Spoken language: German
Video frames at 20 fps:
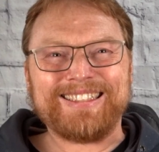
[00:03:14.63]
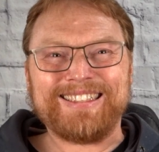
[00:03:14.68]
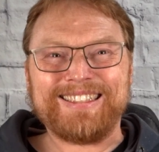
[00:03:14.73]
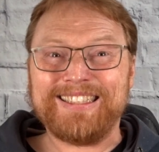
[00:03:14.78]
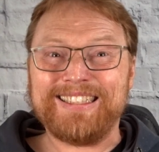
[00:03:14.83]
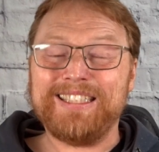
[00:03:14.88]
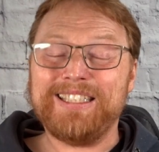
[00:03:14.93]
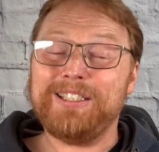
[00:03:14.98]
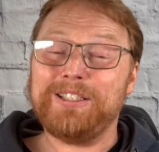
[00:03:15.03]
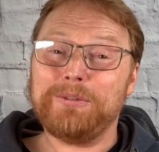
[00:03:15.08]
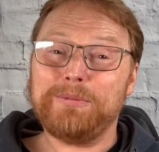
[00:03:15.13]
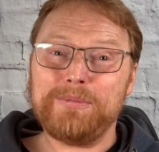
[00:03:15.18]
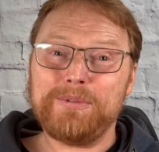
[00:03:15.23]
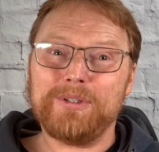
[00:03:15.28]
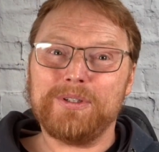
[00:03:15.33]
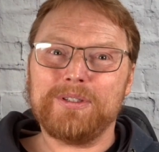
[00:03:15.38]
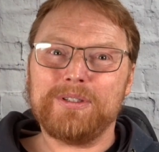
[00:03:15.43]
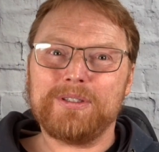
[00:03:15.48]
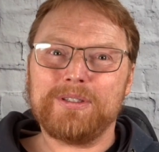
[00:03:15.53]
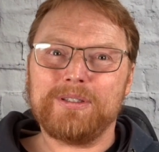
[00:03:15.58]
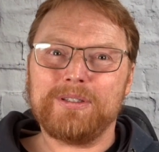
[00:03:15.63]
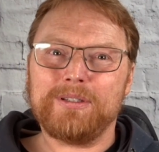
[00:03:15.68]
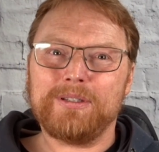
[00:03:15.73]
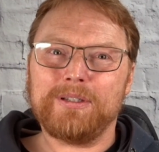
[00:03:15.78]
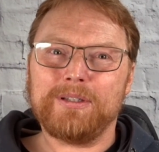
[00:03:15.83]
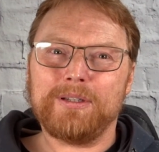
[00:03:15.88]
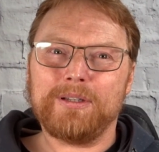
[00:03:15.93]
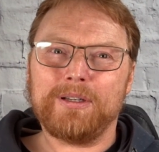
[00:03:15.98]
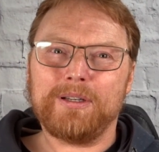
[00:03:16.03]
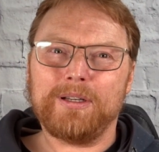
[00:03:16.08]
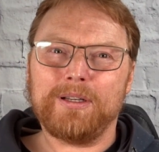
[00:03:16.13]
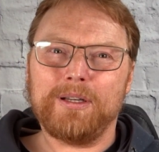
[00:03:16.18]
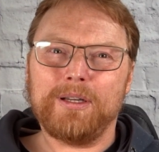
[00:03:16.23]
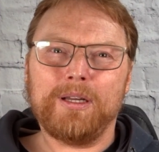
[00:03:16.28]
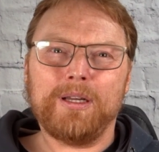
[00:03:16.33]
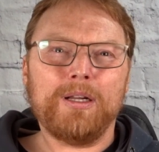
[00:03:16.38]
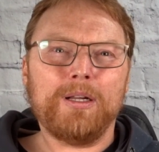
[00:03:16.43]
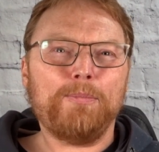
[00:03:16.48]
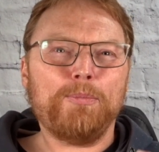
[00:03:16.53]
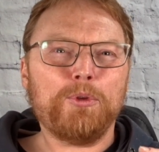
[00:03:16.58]
ist sie nicht umsonst.
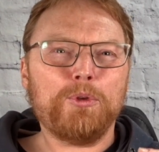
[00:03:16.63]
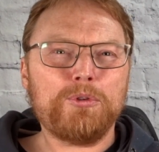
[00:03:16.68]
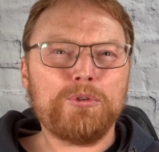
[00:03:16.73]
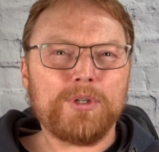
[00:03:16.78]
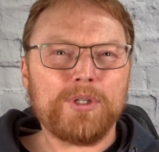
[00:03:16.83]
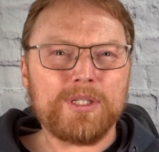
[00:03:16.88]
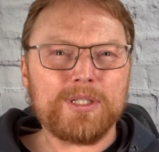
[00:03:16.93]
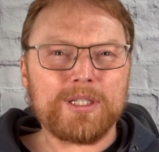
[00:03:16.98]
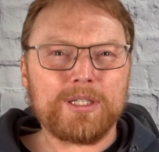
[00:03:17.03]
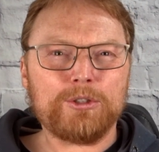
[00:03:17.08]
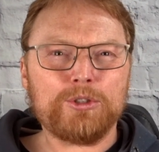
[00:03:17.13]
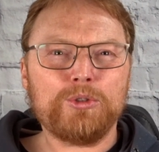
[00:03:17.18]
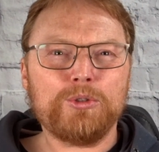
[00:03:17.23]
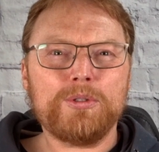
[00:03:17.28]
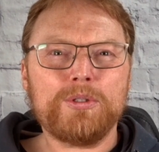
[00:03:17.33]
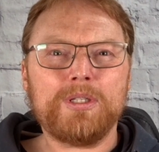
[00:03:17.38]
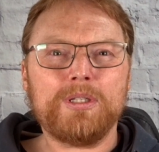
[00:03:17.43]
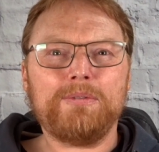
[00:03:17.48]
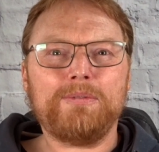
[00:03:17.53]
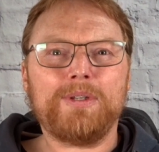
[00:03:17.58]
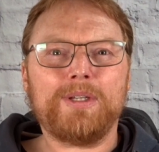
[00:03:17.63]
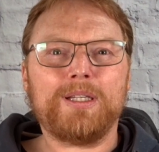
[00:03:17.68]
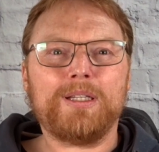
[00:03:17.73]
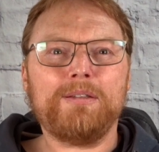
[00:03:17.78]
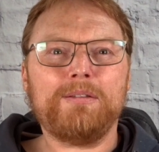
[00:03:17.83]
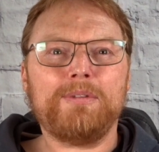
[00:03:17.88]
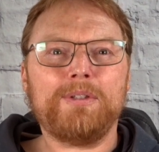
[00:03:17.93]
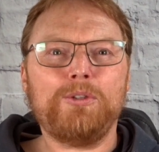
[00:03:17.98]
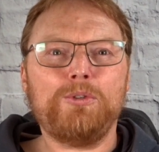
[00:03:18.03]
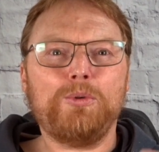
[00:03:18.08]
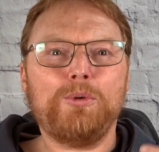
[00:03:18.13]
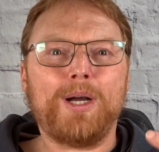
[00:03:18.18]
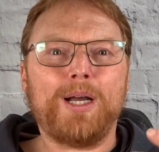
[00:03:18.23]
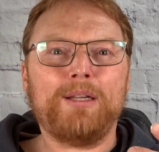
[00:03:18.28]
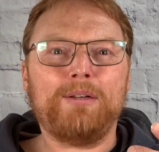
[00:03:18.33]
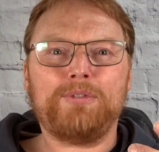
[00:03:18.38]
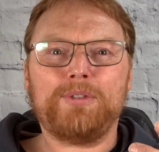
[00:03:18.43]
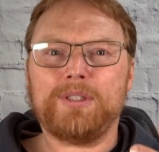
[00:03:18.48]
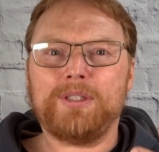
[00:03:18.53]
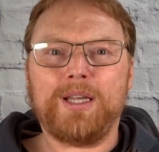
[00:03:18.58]
Du solltest auch stutzig werden, wenn du
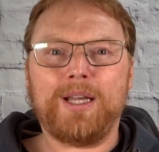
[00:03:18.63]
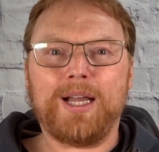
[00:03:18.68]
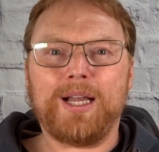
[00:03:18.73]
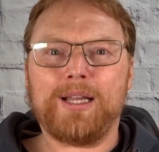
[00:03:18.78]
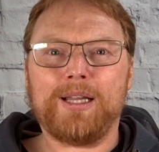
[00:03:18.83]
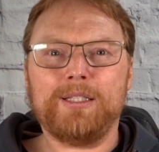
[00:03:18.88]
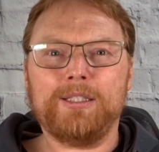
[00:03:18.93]
einen Vertrag